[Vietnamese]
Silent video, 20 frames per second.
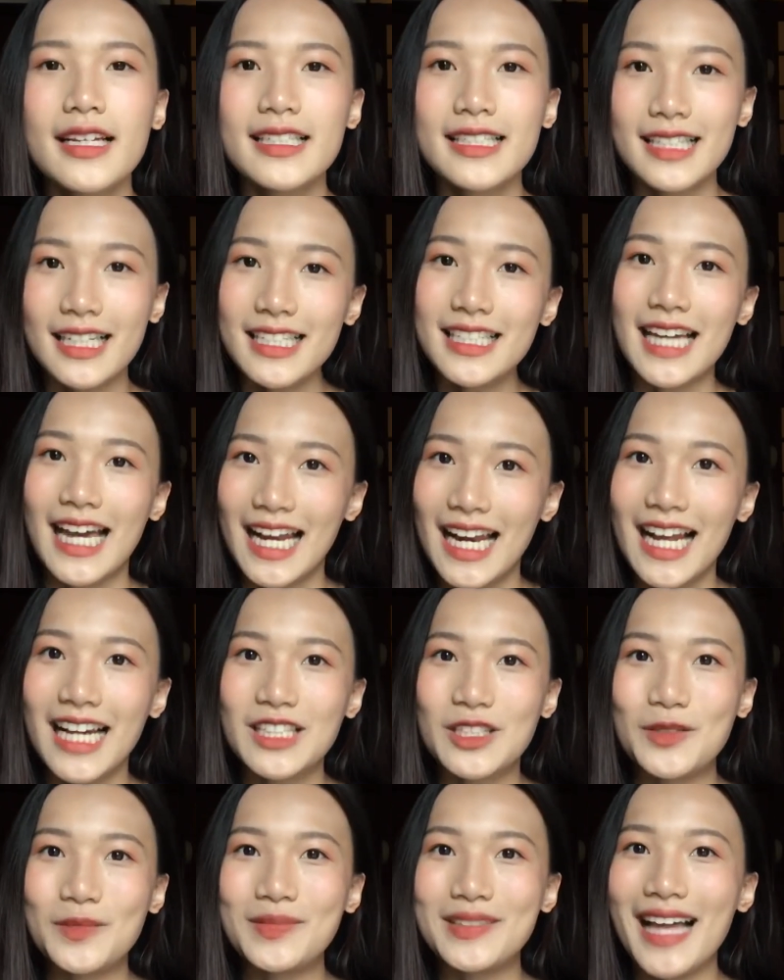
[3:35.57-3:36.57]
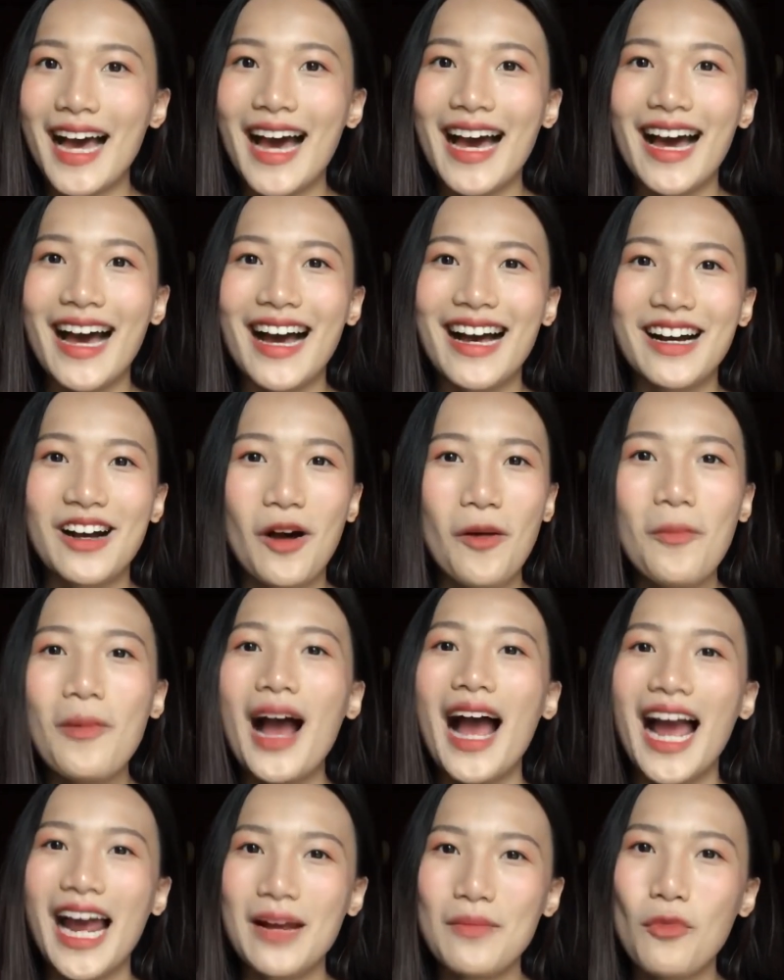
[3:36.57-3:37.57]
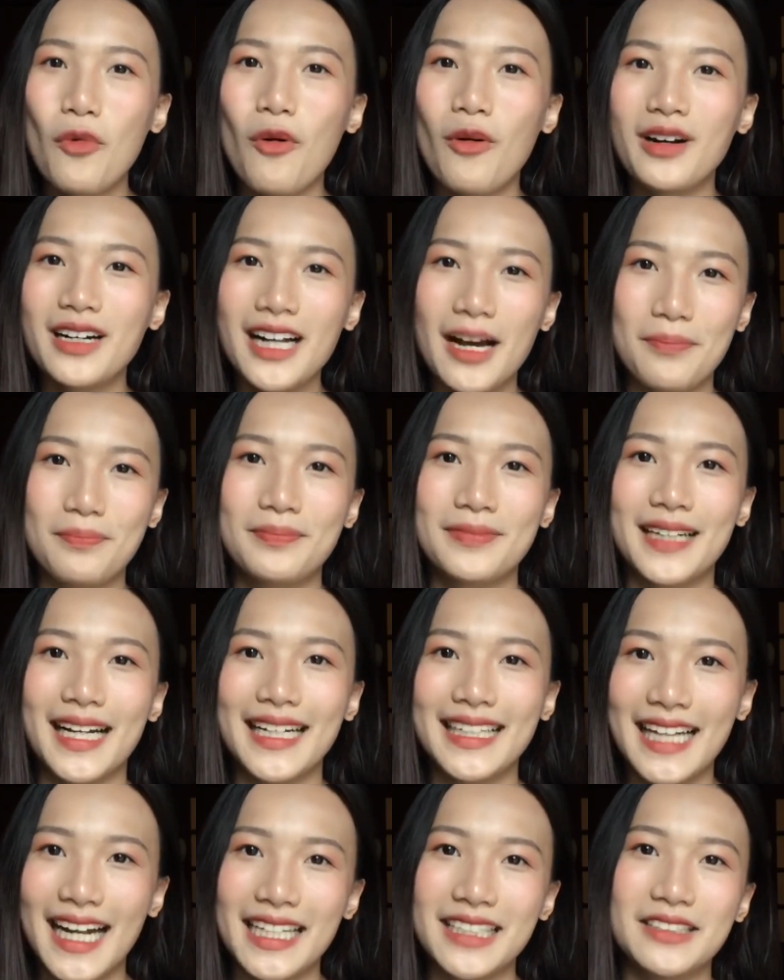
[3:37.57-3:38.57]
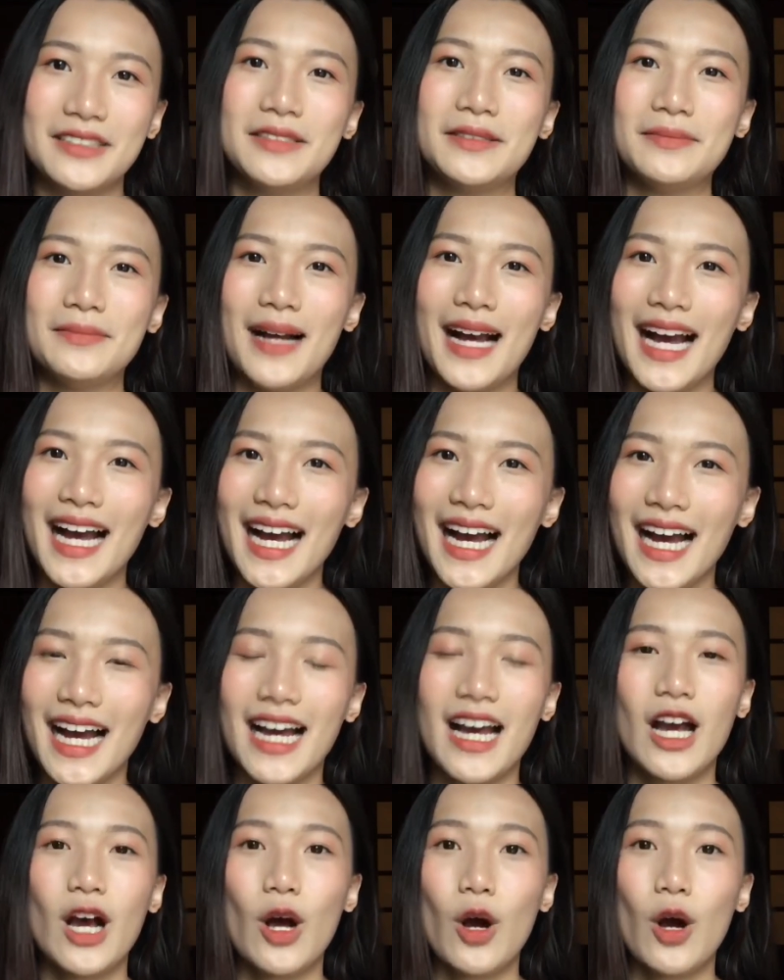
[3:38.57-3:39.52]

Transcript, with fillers: chắc chắn là chúng ta không ai muốn gặp cái cảnh mà